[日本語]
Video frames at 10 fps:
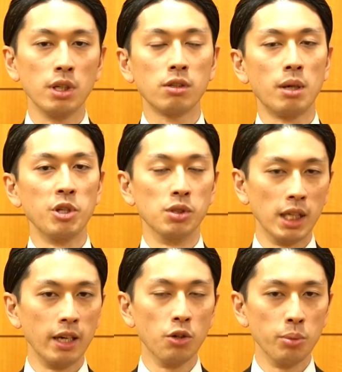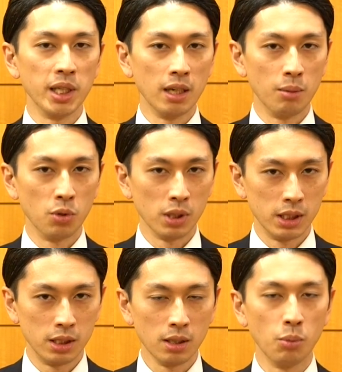でいくための材料みたいなものが
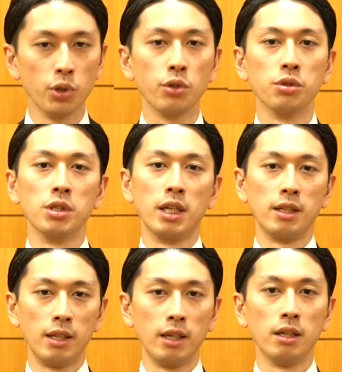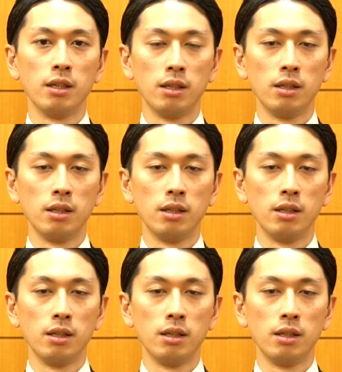実はもう一つあって